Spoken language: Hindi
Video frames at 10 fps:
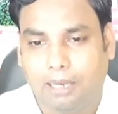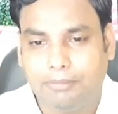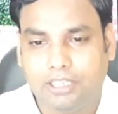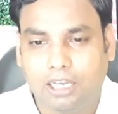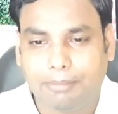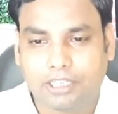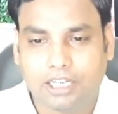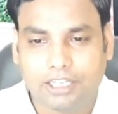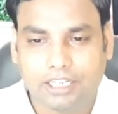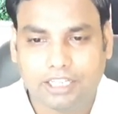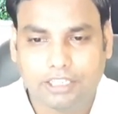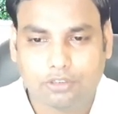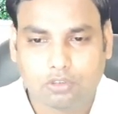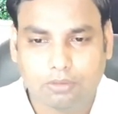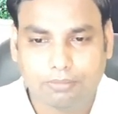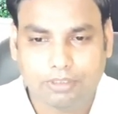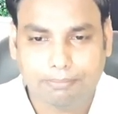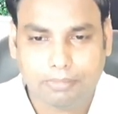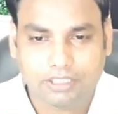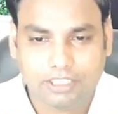अब यहाँ पे क्या करेंगे इसको हम
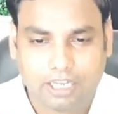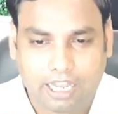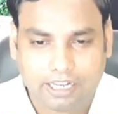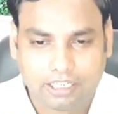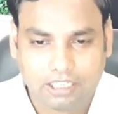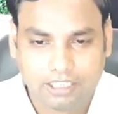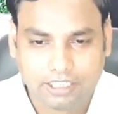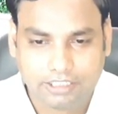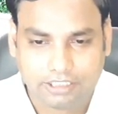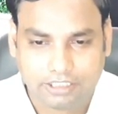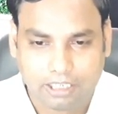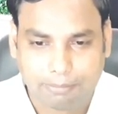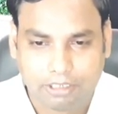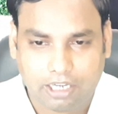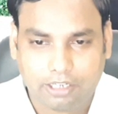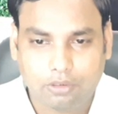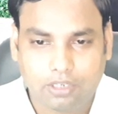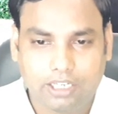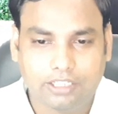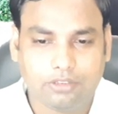सिंपल से ड्रैग कर लेंगे देखिए यहाँ पर ड्रैग हो
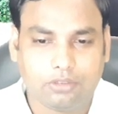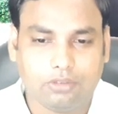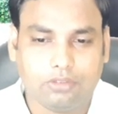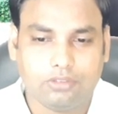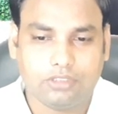रहा है तो